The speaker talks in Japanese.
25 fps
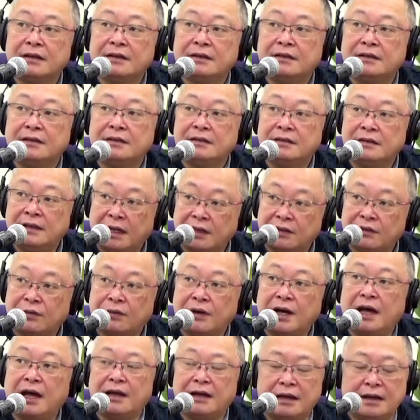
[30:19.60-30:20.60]
なんと
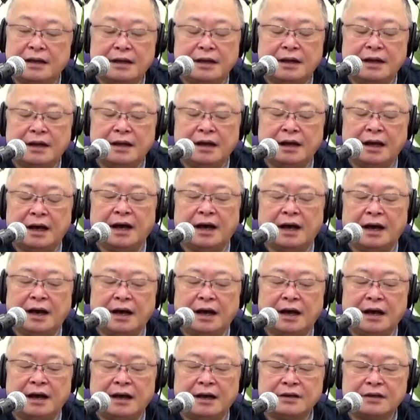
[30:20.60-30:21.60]
か
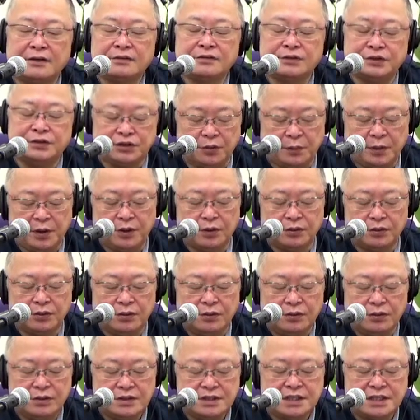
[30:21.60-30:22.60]
食い止めようと
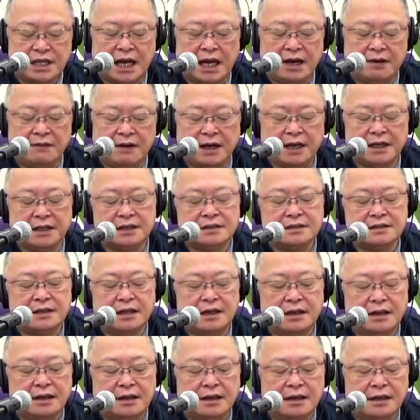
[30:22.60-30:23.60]
したわけです
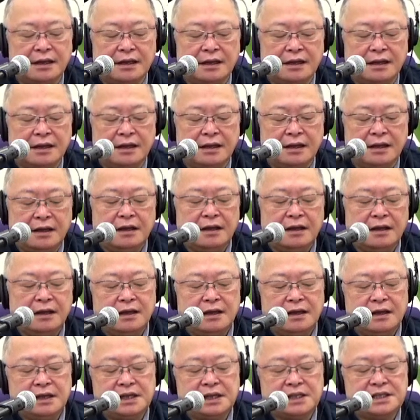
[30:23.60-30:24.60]
ね。
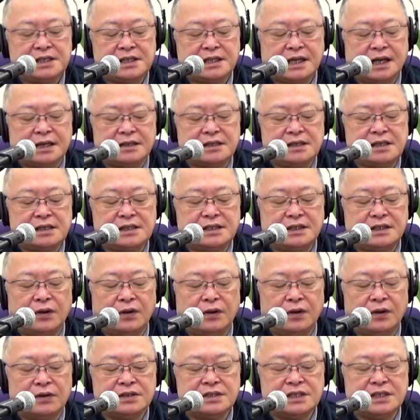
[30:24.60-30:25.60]
1時間に一
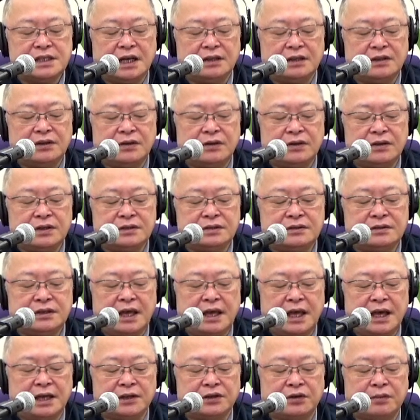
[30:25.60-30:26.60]
度、次男のいる
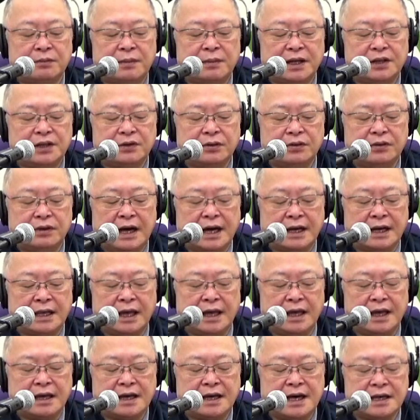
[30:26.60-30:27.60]
部屋の窓を開
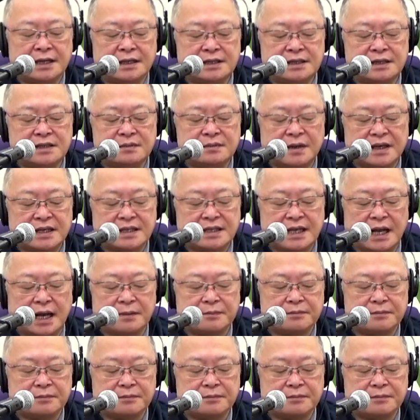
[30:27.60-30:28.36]
け換気しました。